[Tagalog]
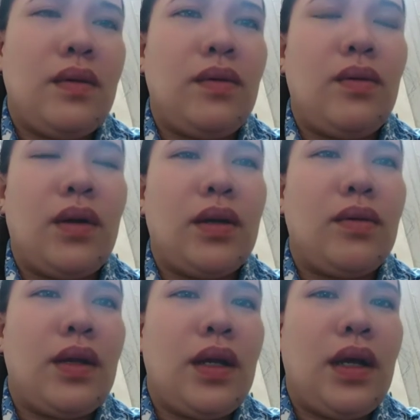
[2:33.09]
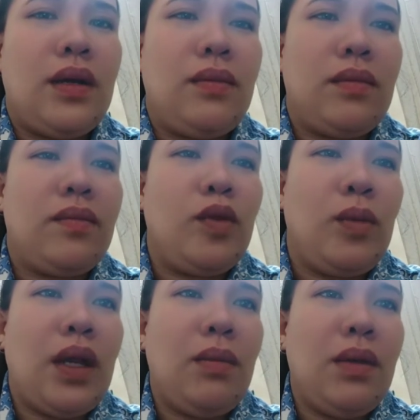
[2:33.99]
kung ano na lang
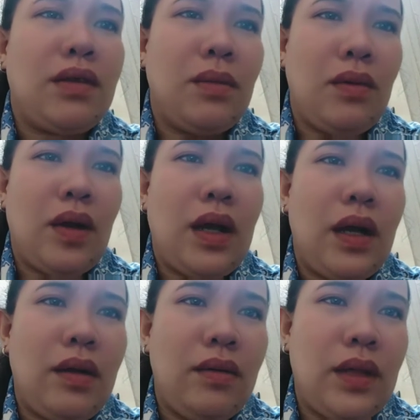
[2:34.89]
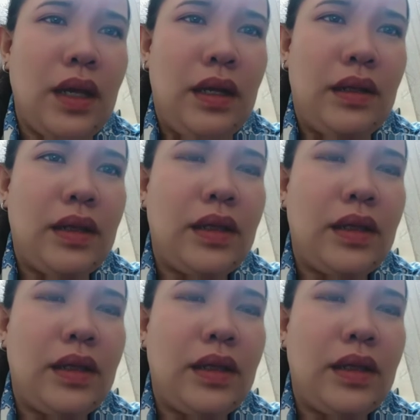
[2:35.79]
lumalabas sa bunganga ko dahil